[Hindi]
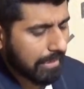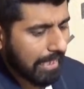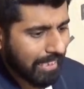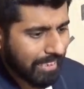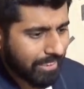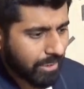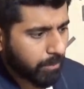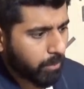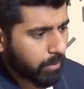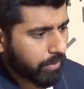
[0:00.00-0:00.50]

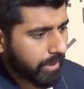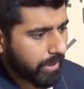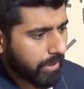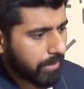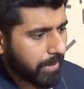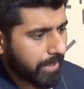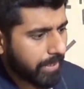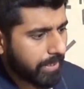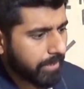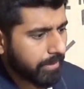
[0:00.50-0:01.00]
तानाजी मूवी
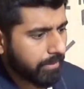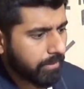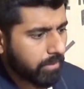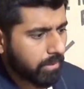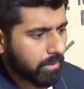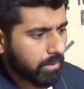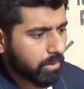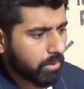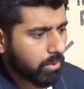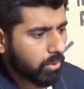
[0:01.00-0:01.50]
देखी मैंने
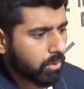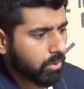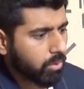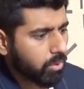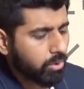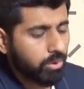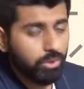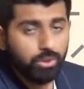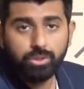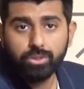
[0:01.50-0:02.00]

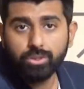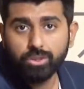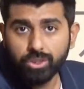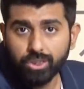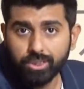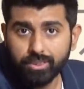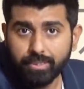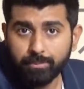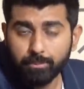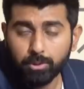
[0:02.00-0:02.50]
कुछ
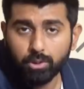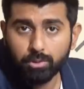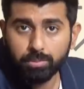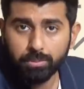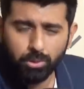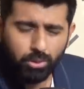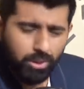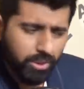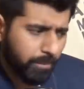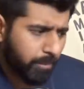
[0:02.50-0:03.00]
चीज़ें मुझे
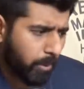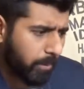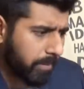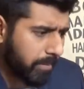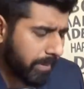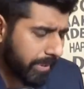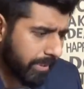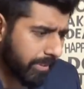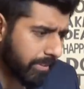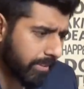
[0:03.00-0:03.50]
उसमें थोड़ी सी
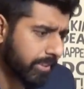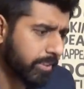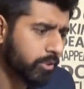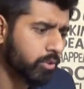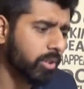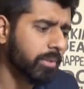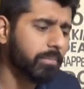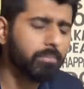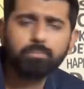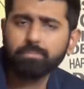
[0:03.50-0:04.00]
प्रॉब्लमेटिक रखी
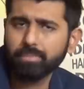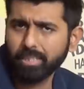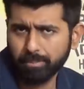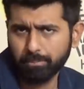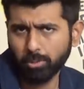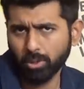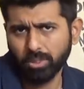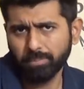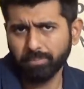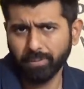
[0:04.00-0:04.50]
जो कि
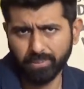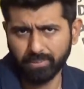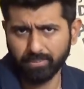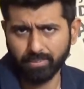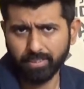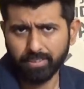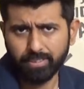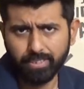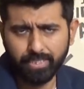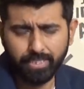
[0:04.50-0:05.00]
लेकिन बहुत ही
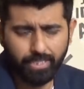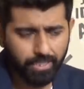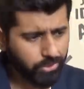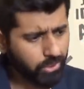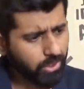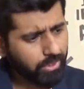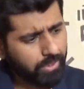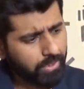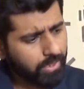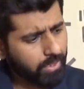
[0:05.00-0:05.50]
पर्सनल है इन
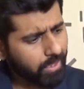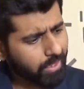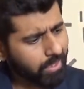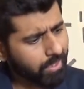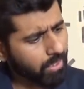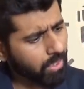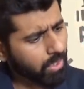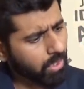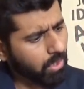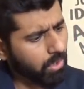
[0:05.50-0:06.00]
नेचर
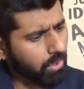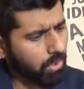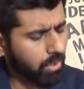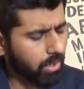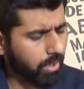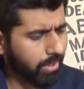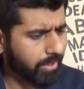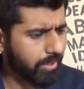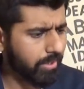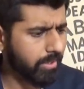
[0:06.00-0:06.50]

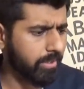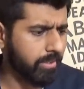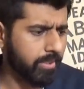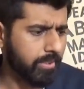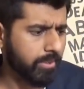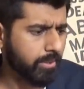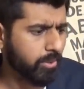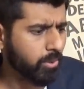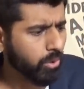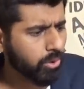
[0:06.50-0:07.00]
और
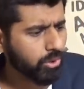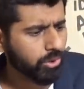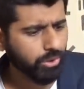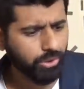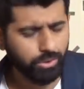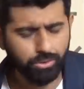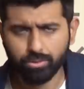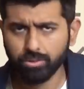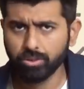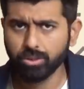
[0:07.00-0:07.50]
uh,
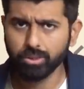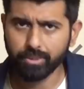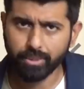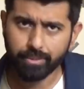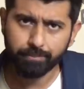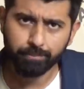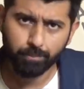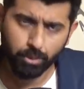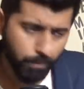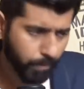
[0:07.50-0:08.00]
कुछ
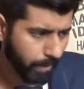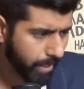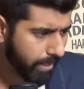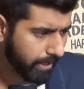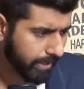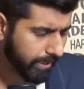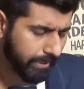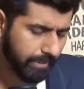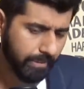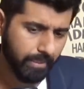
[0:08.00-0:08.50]
चीज़ें मुझे
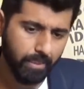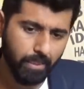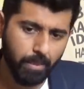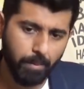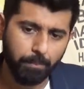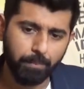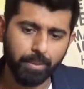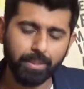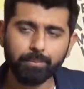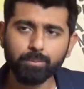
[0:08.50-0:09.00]
बढ़िया लगी
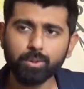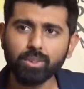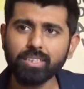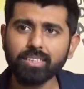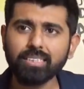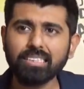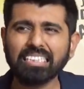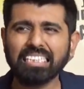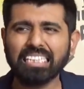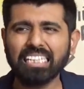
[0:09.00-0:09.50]
बट
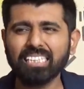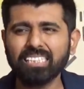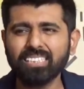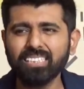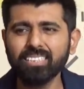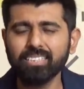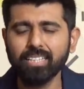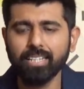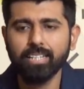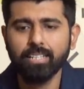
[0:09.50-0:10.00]
मुझे एक
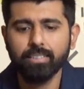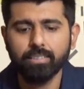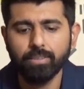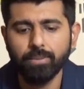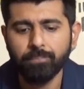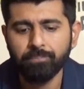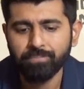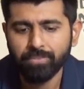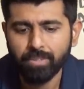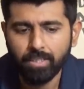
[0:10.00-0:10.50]
चीज़ है ना
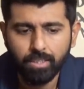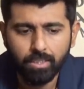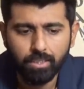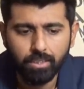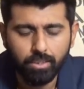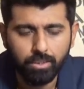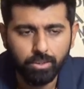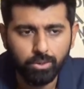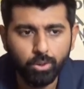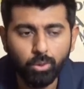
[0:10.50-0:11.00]

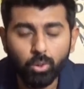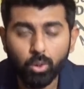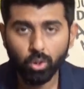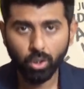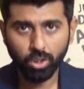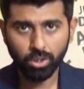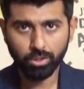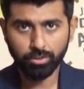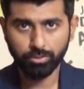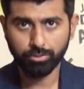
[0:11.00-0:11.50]
यू
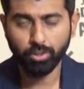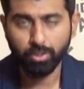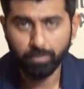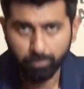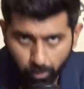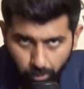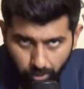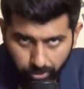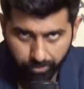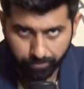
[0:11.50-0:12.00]
लॉन्ग फॉर
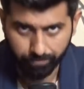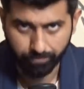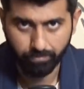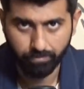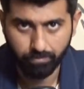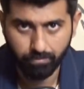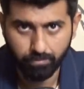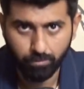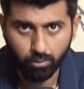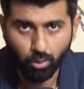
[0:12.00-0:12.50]
मोर
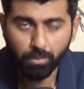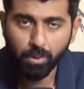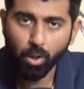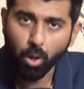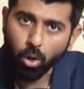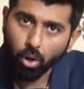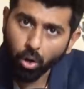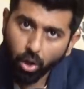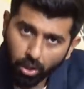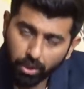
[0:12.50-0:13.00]
तो हमें
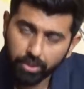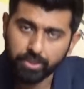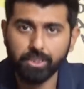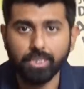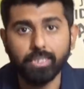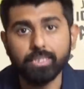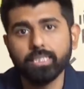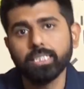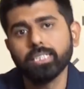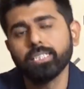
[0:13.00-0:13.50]
और
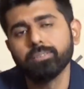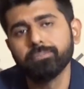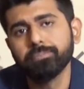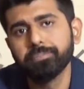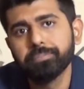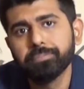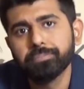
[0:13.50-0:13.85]
चाहिए